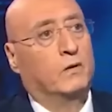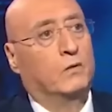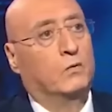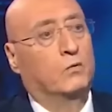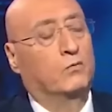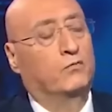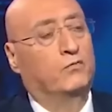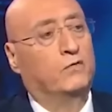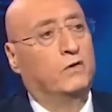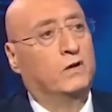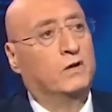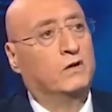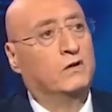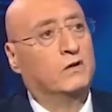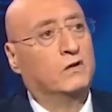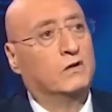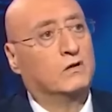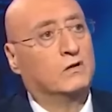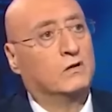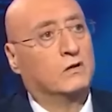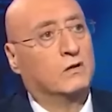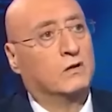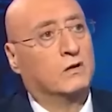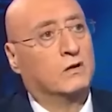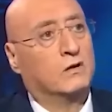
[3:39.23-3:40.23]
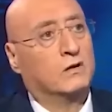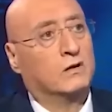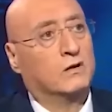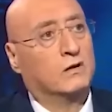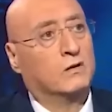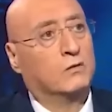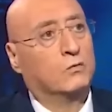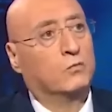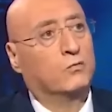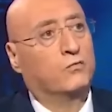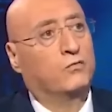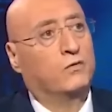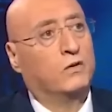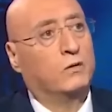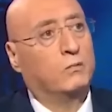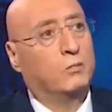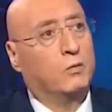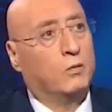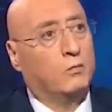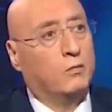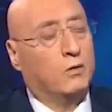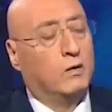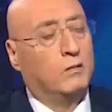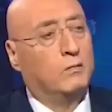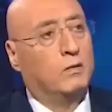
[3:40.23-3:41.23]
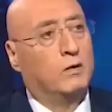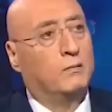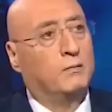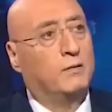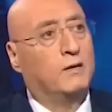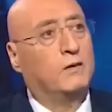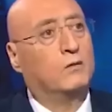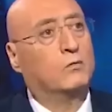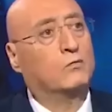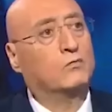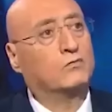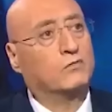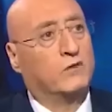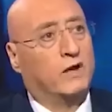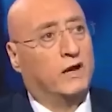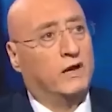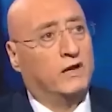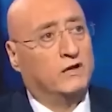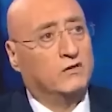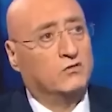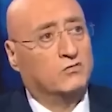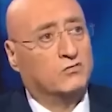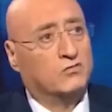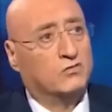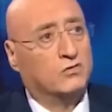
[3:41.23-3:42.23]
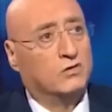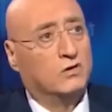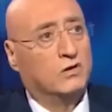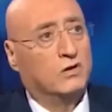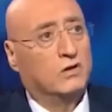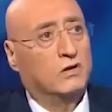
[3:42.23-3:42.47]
وفي آه، وفي بينهم جيش